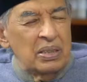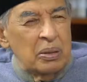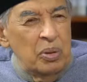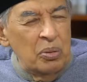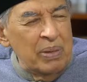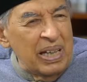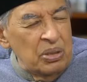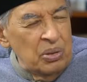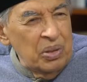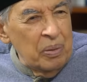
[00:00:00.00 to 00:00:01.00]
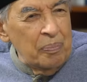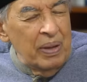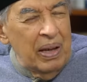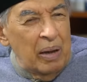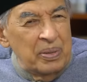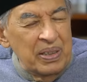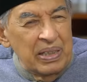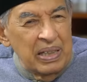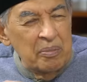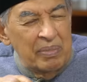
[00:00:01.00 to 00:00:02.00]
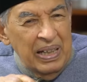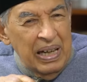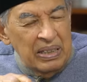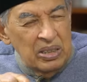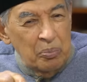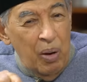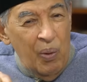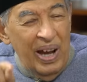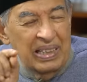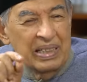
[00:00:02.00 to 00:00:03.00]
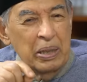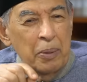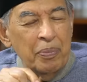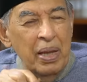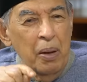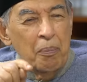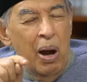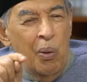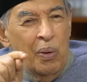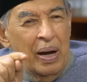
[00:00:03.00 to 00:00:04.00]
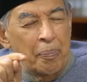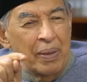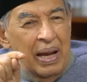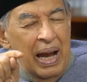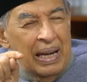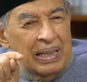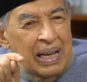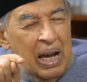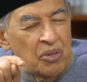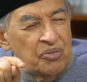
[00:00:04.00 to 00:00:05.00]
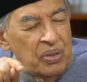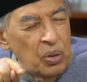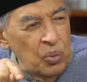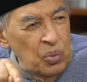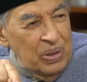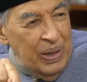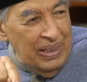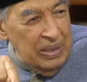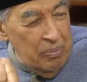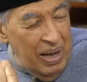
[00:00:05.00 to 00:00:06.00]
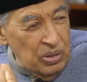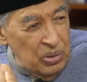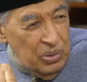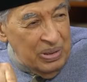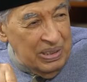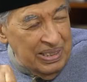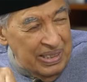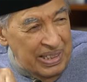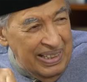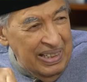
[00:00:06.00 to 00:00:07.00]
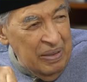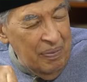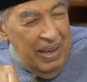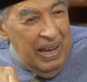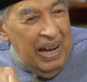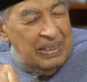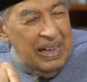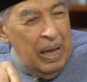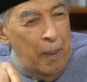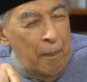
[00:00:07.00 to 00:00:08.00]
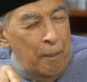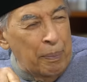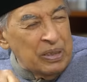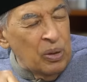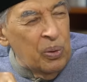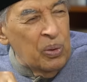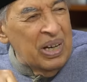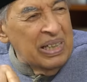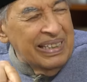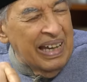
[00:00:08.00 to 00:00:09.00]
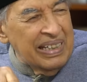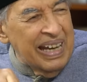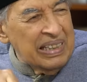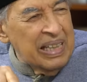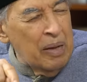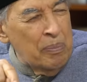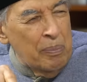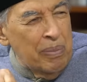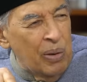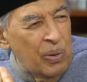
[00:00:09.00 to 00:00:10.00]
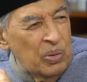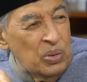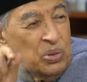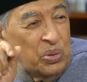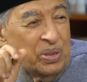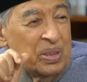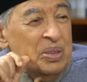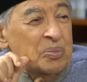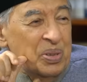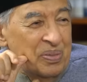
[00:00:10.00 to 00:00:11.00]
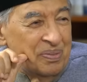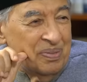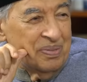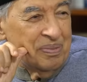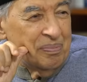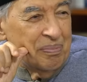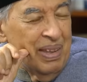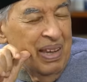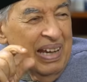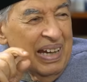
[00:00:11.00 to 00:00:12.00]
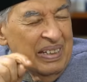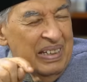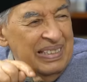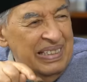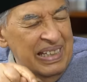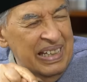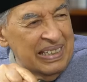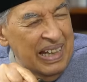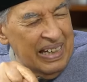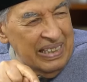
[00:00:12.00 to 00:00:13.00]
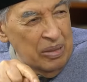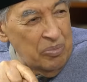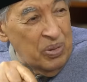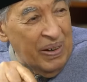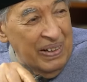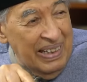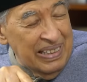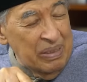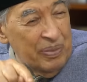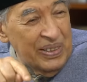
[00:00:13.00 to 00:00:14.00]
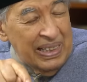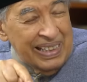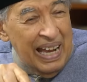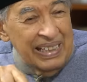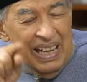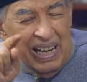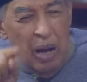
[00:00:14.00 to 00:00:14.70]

Sebelum lanjut, Abi ingin menggarisbawahi bahwa al-kafirun yang dimaksud di sini adalah empat orang yang datang membawa usul tersebut. Karena di sini kita akan temukan nanti pernyataan